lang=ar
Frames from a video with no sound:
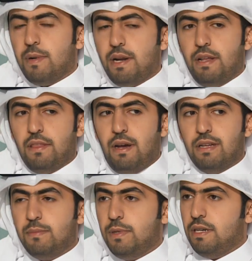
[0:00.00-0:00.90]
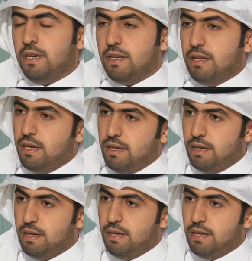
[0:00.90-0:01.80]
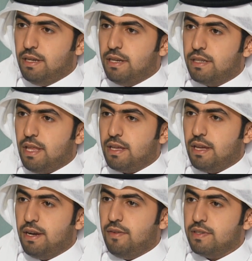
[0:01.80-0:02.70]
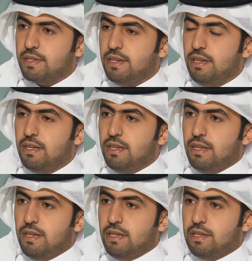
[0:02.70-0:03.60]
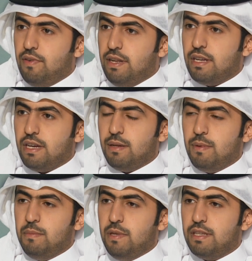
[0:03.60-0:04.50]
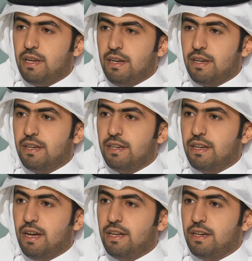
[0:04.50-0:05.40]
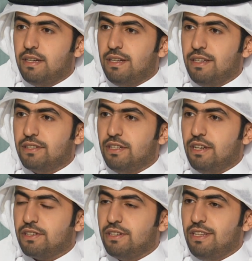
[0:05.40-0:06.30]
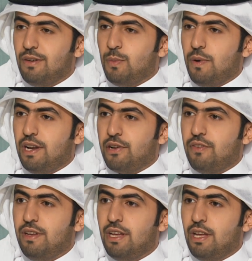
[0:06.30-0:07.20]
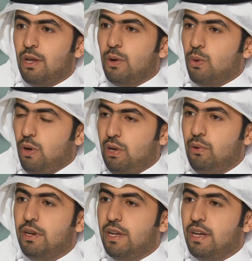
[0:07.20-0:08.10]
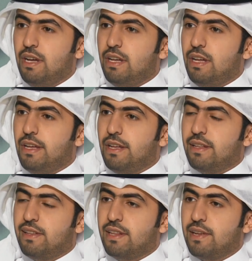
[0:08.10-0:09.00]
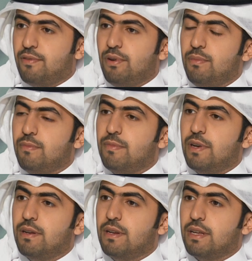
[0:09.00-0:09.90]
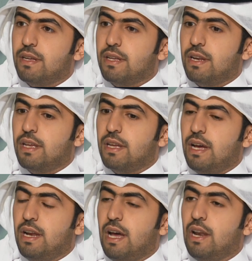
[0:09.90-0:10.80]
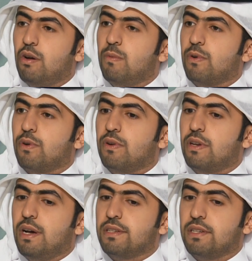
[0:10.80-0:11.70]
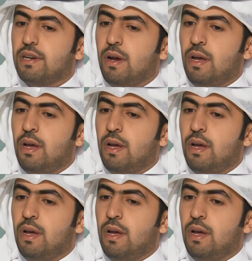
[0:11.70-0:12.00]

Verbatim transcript: مره ضاعت مني انا التذكره نفسها دفعت تقريبا 100 ريال يعني سعر جدا مبالغ فيه وحلو ان آه، تلتفتون آه، لهالامور اخوي ناصر